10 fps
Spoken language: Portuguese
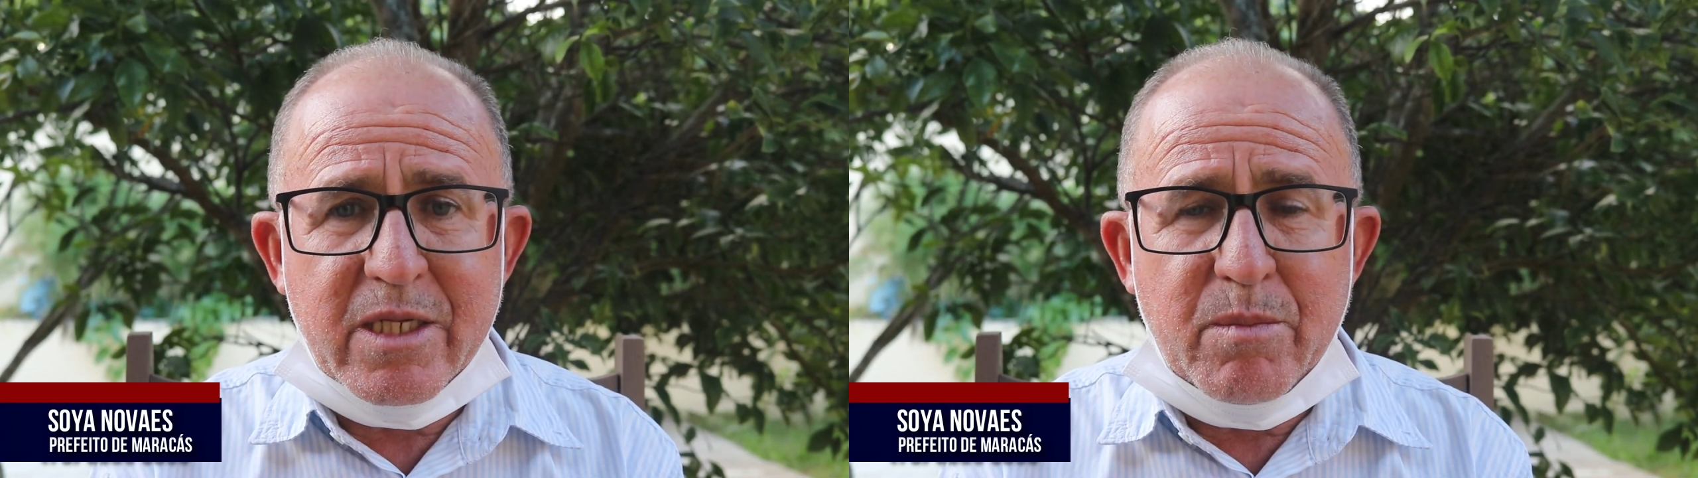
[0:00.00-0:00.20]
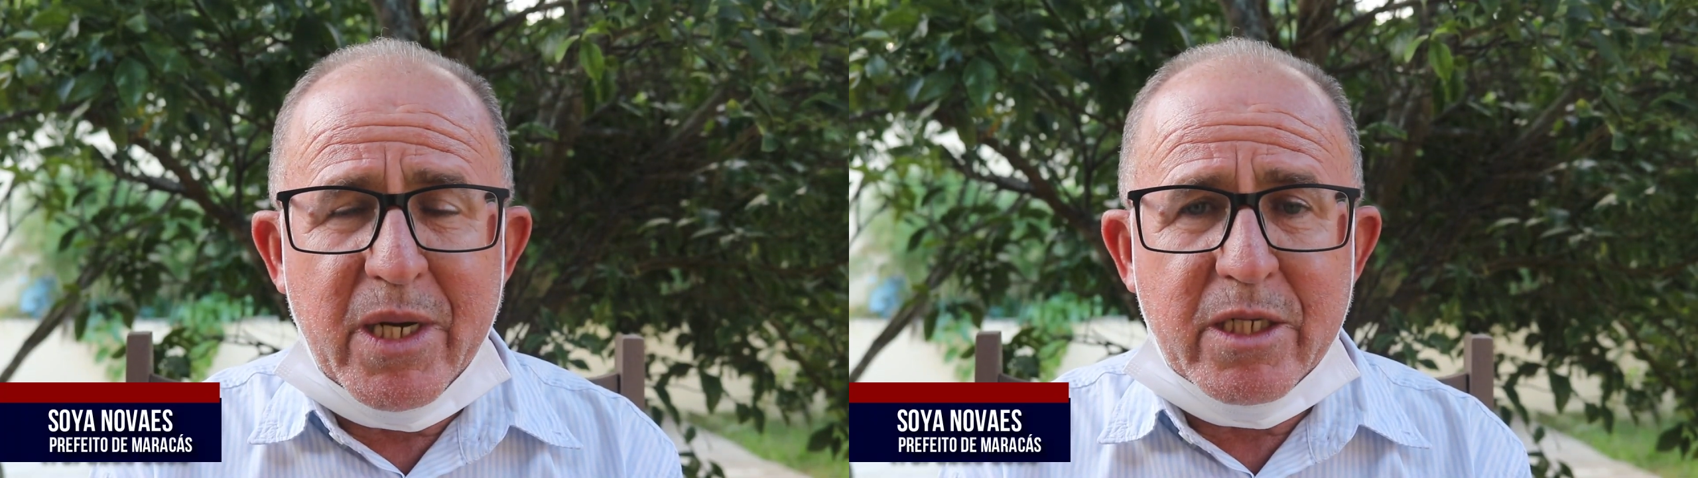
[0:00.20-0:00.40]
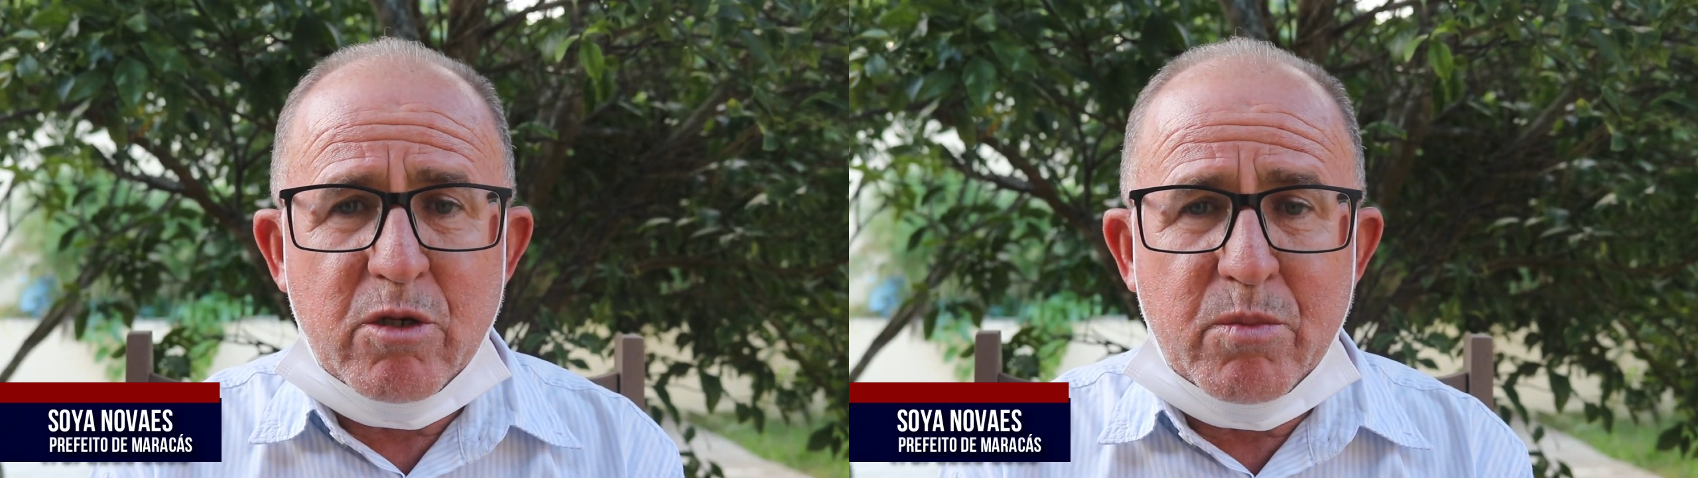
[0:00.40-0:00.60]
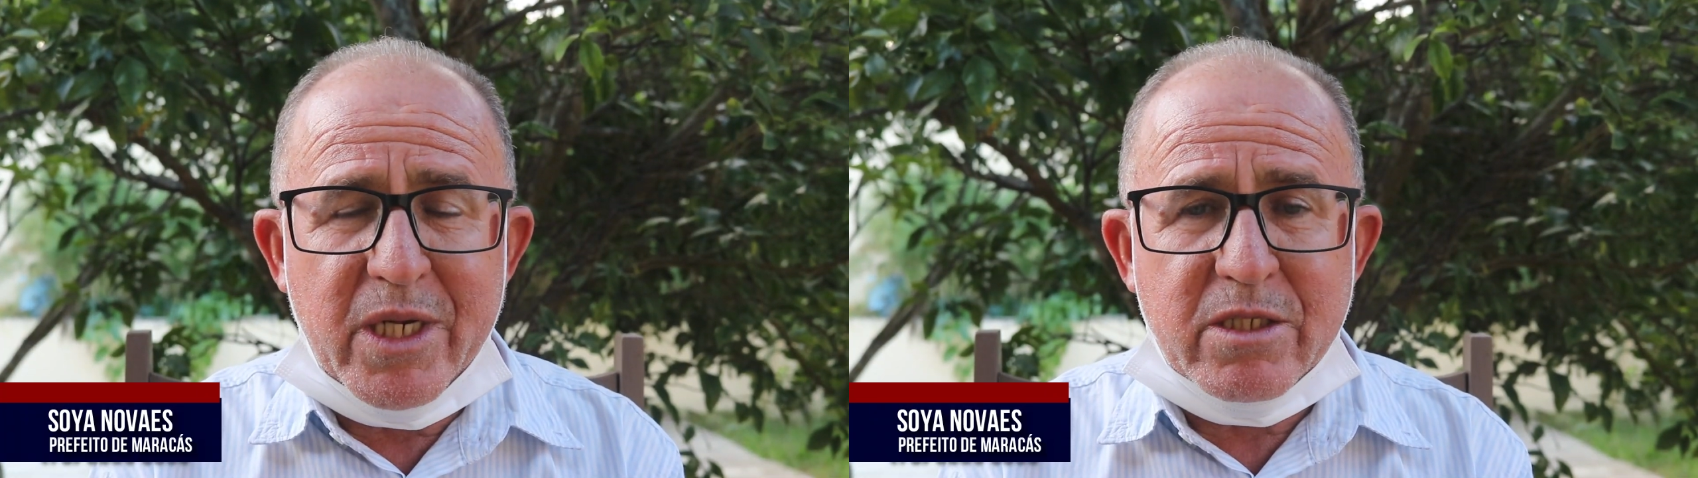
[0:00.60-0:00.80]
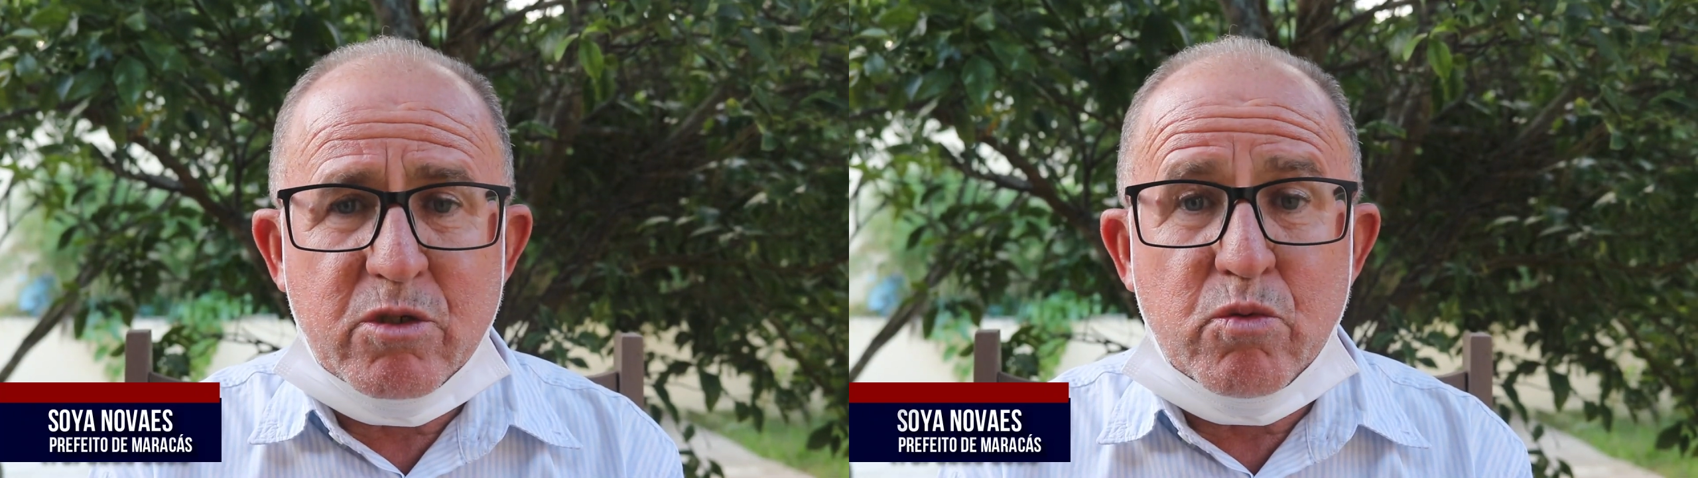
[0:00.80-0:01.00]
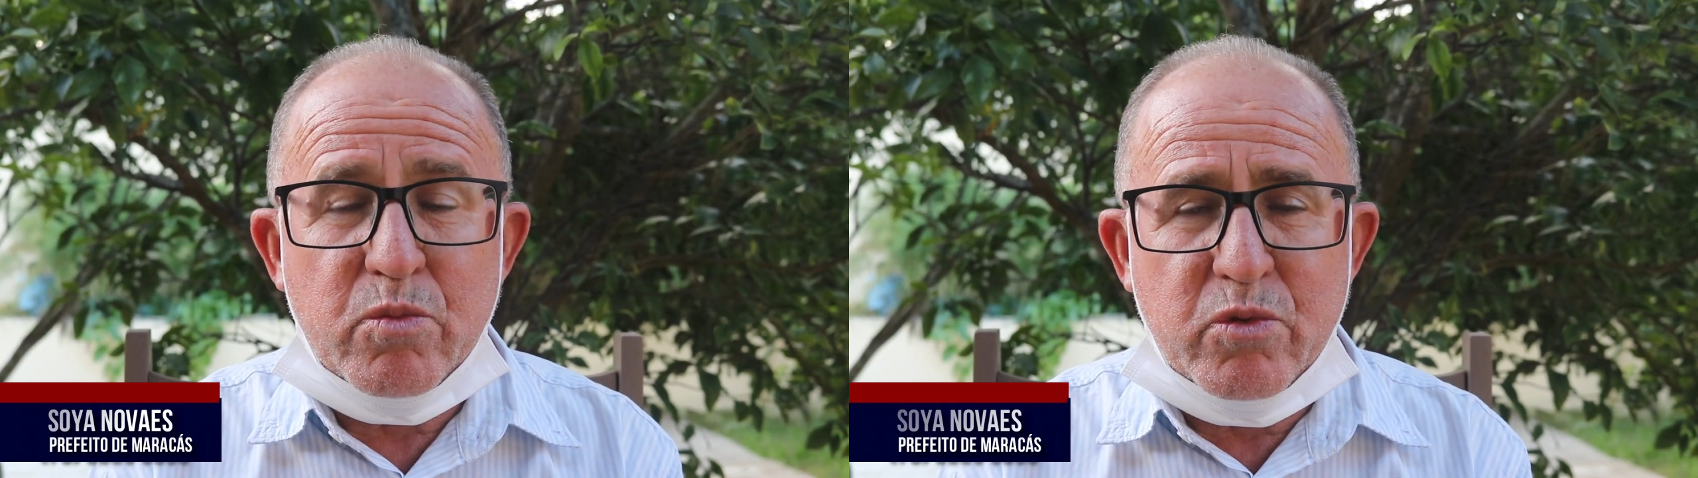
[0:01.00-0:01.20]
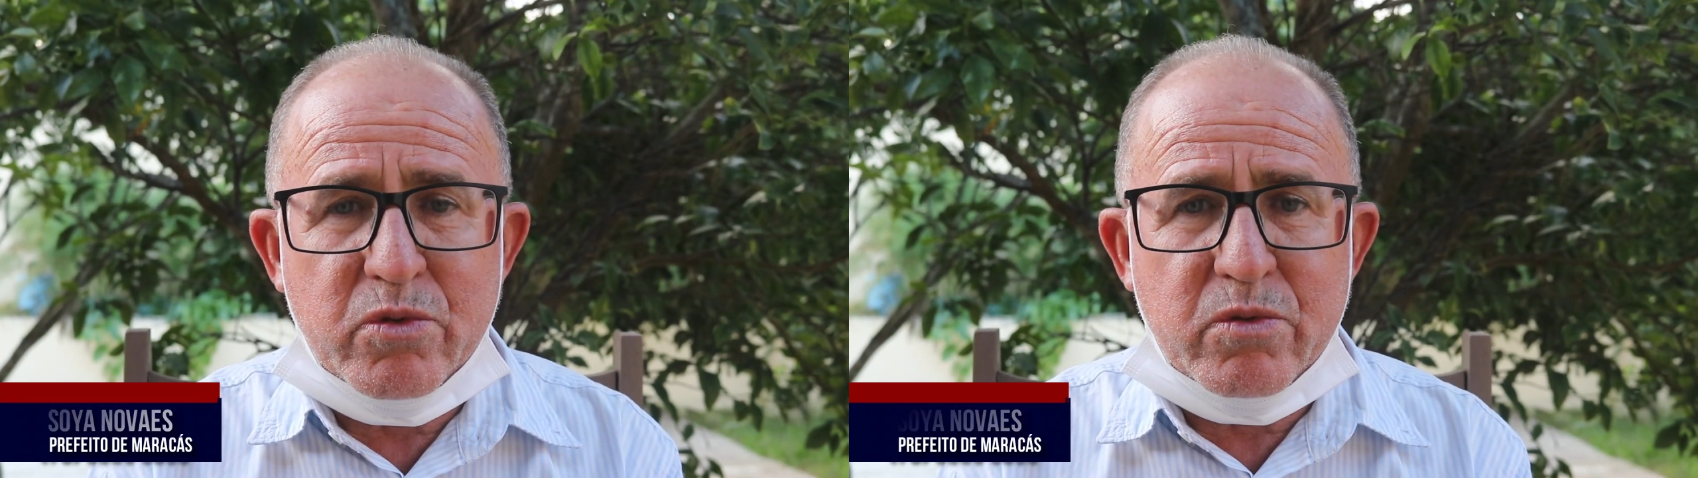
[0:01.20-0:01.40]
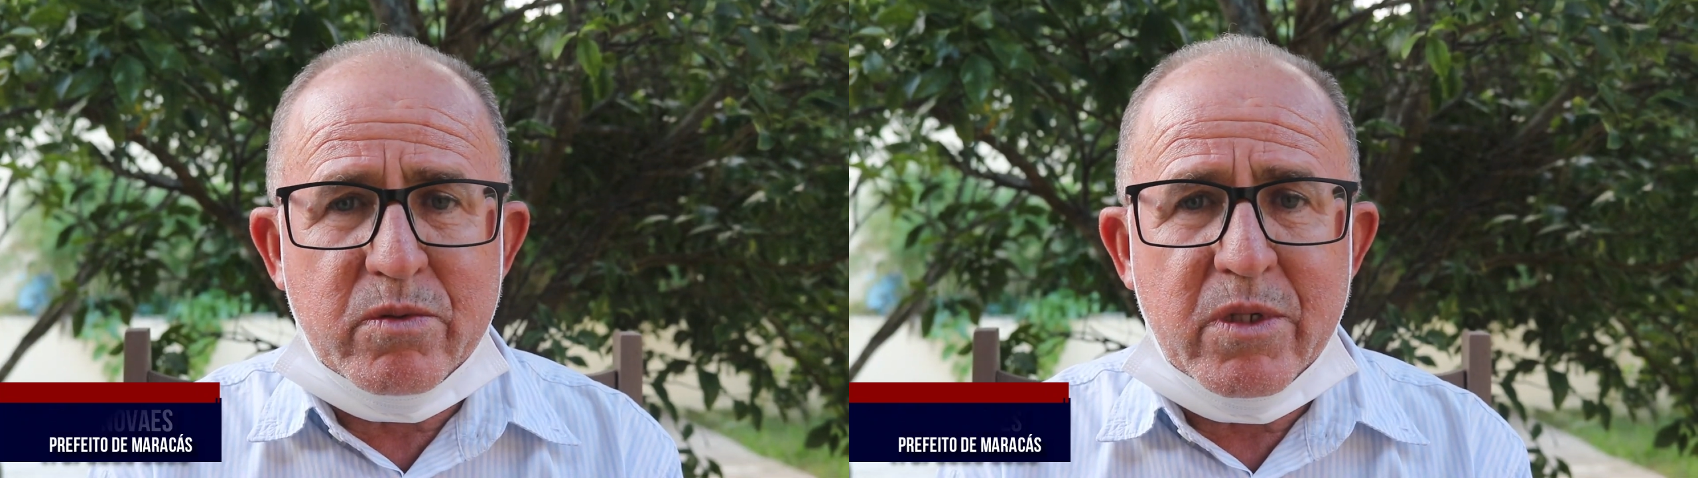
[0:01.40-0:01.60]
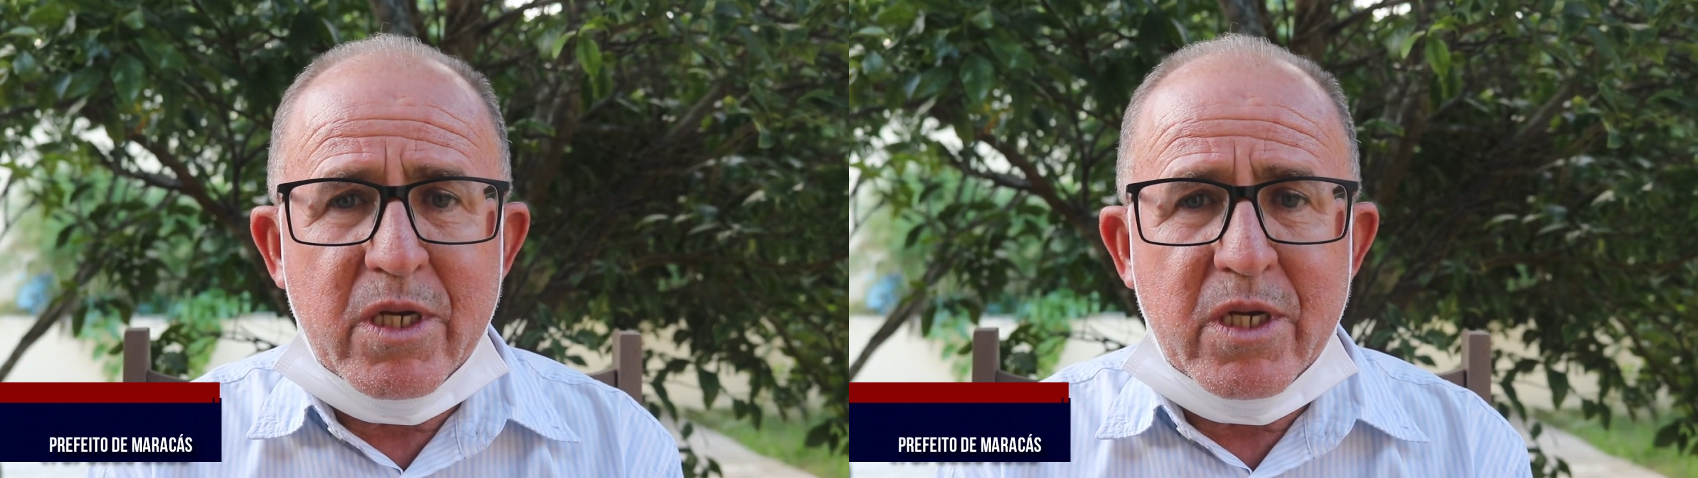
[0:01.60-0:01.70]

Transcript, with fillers: é Bahia, o Brasil, o mundo.